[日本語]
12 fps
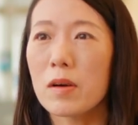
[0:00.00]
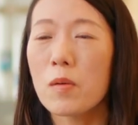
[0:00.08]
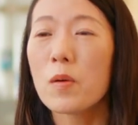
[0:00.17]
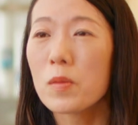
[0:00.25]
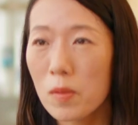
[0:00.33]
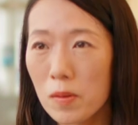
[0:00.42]

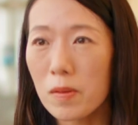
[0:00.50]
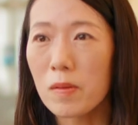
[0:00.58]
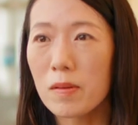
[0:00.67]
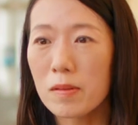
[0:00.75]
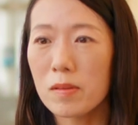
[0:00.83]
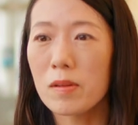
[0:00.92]
行動、
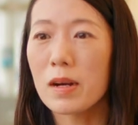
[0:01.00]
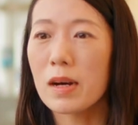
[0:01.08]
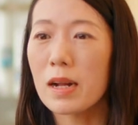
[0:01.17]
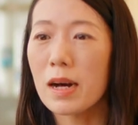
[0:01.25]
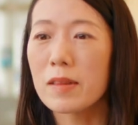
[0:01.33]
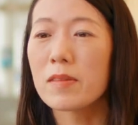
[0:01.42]
それ
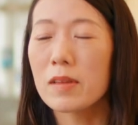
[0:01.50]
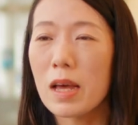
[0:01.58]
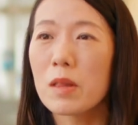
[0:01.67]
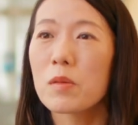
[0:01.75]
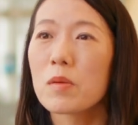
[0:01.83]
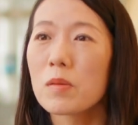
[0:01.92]
から発
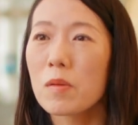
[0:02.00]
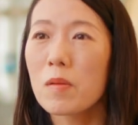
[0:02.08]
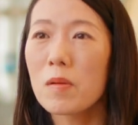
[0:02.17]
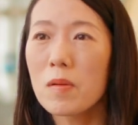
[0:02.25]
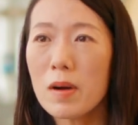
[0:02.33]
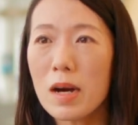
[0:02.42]
言というと
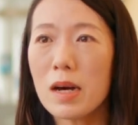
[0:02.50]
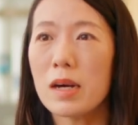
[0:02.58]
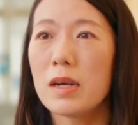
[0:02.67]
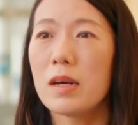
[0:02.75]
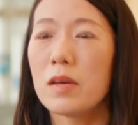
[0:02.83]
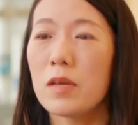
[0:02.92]
ころが